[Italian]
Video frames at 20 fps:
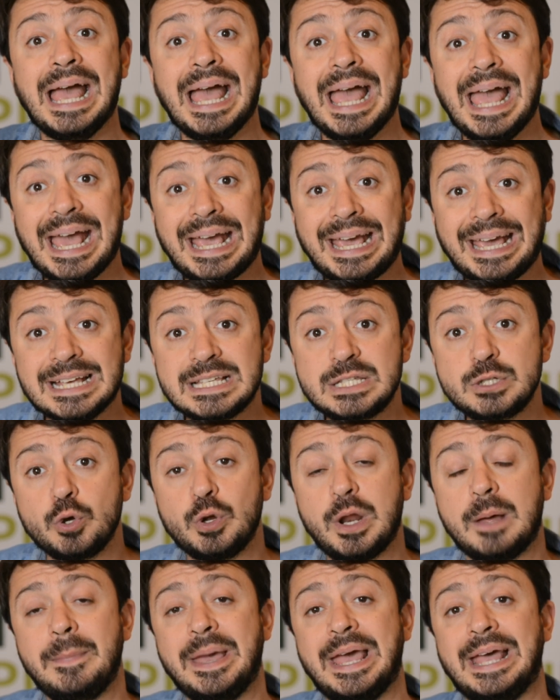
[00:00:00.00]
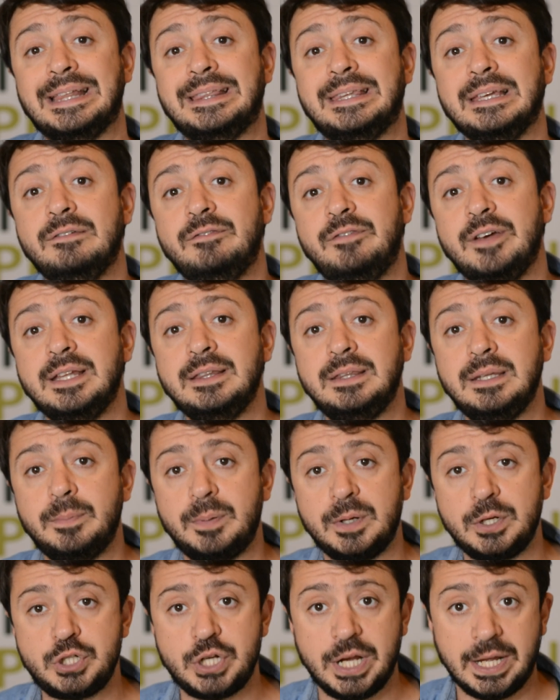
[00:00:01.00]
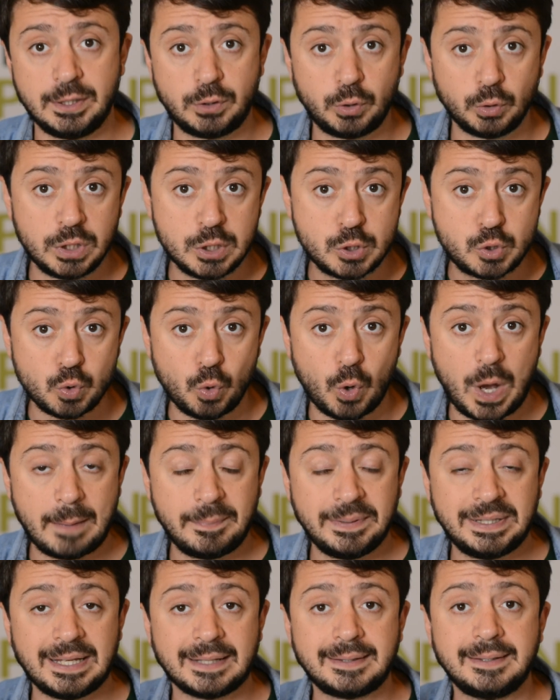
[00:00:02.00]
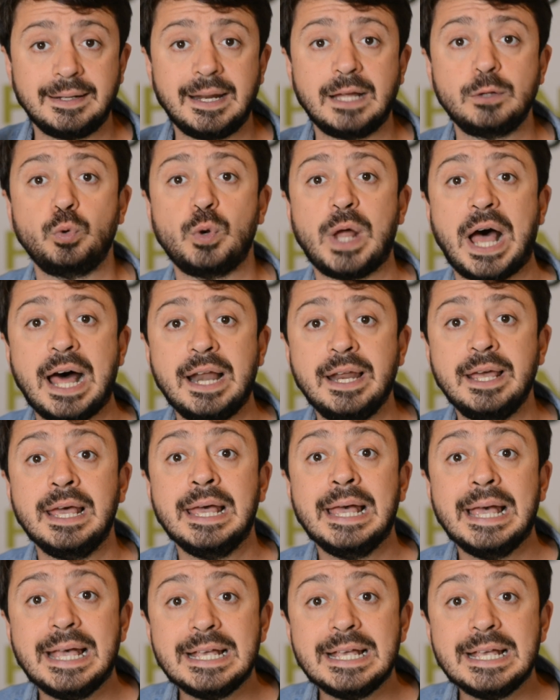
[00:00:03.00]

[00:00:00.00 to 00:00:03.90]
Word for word: è che solamente il 20% del suo habitat naturale